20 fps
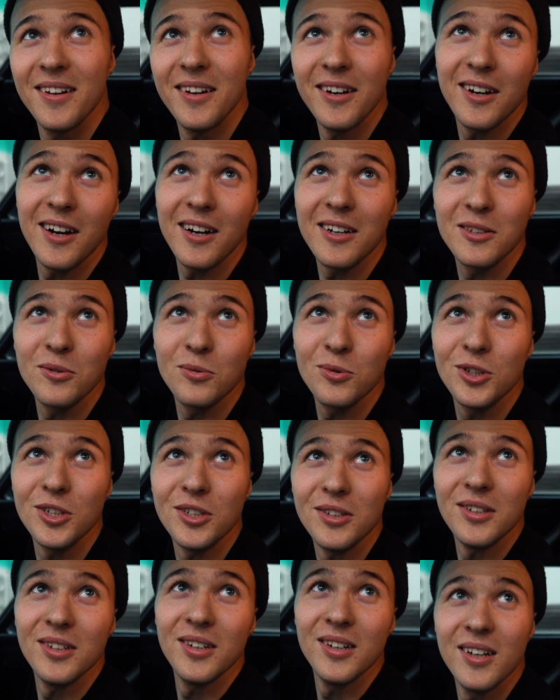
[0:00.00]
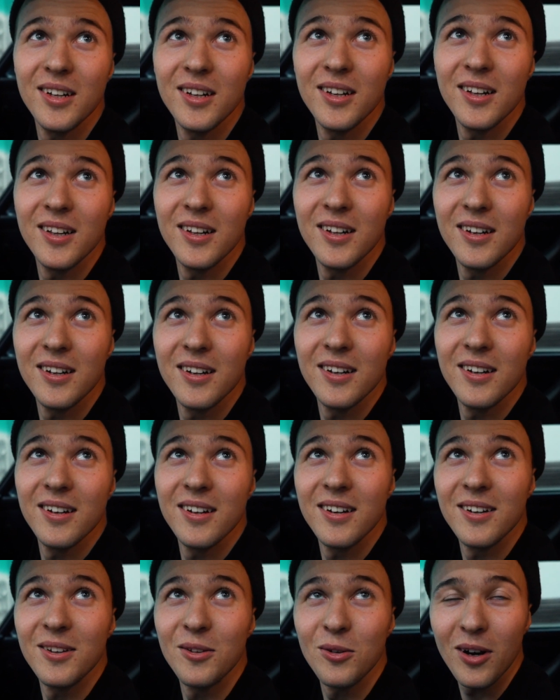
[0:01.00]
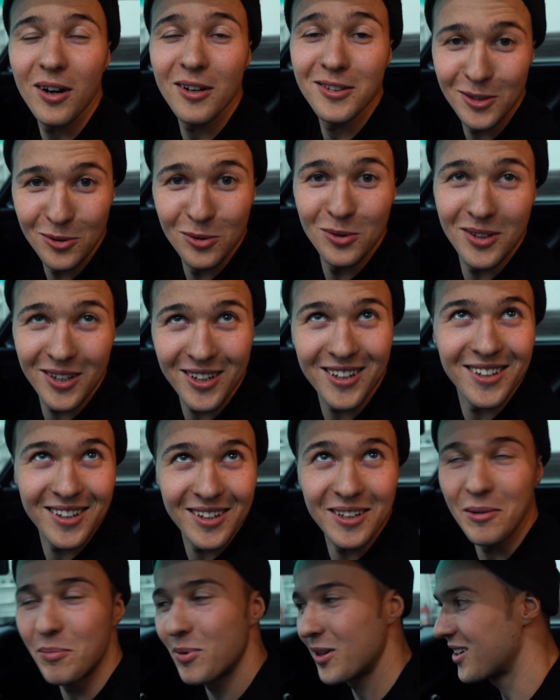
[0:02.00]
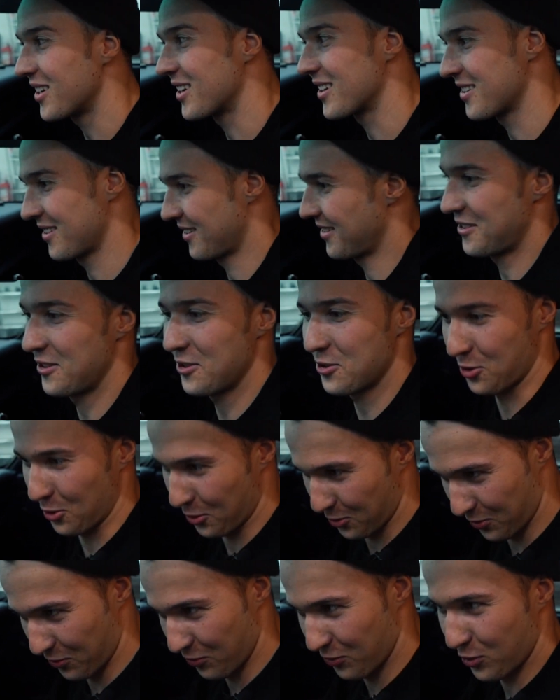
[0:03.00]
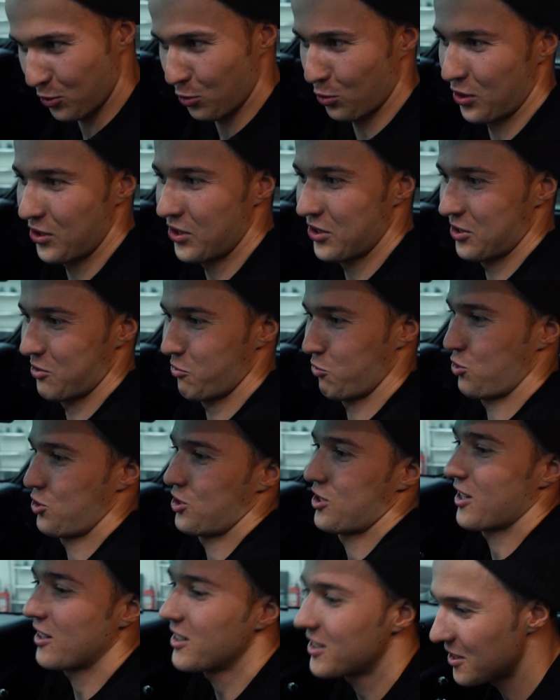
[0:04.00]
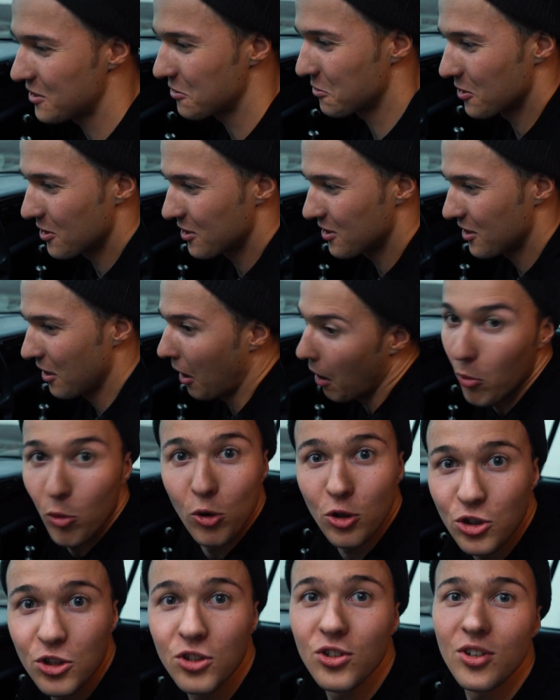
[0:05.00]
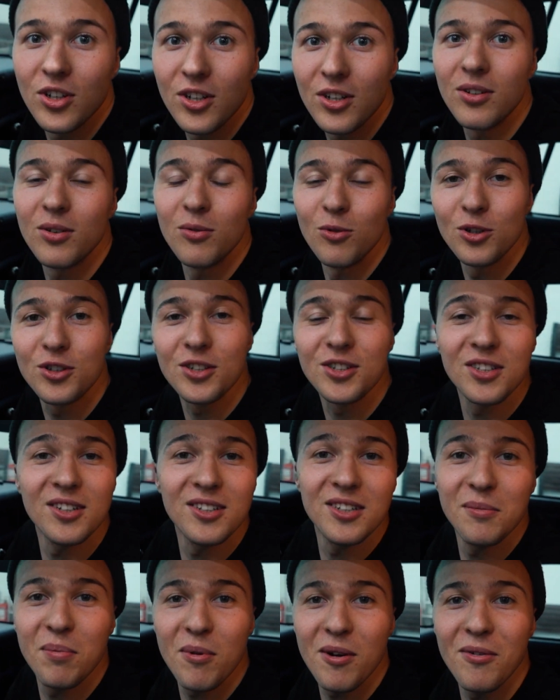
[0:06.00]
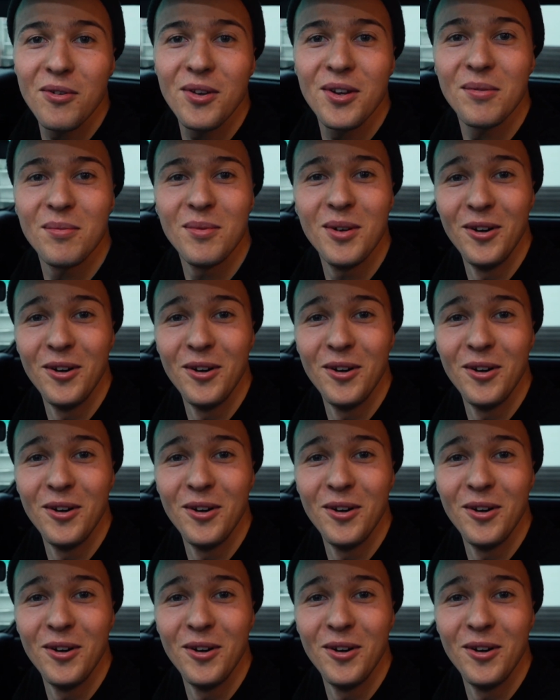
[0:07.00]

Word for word: Или как звучит? Ну, ты слышал. Ну, как-то он так непонятно. Надеюсь, что он в итоге звучит красиво. А может и нет. Вот, кстати, и проверим